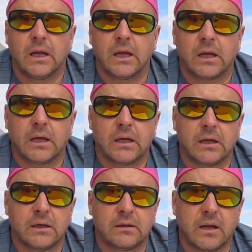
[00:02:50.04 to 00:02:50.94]

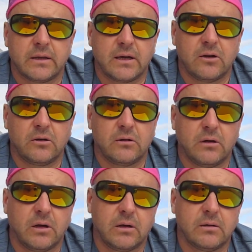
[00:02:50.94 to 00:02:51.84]
E, dlatego
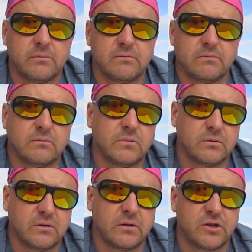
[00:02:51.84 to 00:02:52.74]
mm,
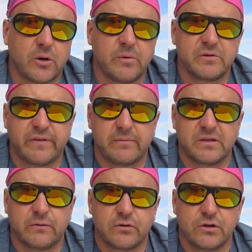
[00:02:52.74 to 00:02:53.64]
chciałbym Wam
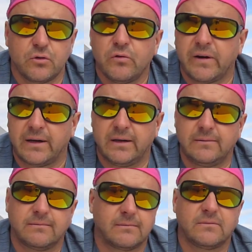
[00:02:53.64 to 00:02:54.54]
zwrócić uwagę,
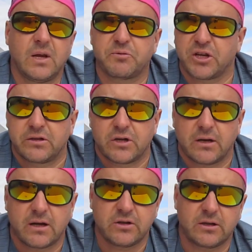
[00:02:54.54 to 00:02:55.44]
nie
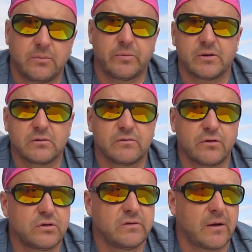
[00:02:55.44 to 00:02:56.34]
przestrzegać, ale po prostu
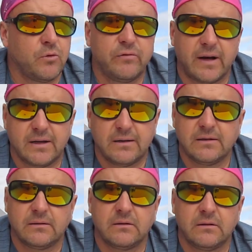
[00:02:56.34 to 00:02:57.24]
zwrócić Wam uwagę y,
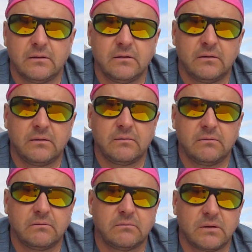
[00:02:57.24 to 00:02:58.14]

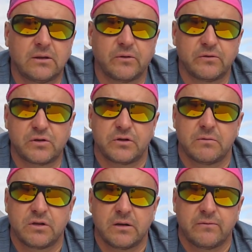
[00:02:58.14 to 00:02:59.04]
na to, co
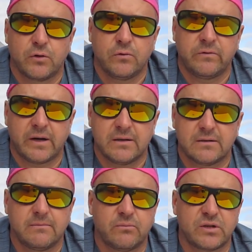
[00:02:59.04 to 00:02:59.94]
się dzieje wokół Was,
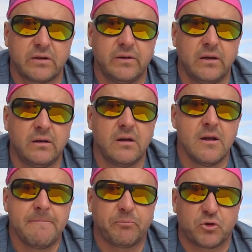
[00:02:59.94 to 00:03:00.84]
bo za chwilę
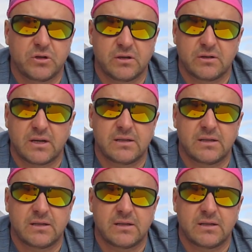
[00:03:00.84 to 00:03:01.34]
możecie zostać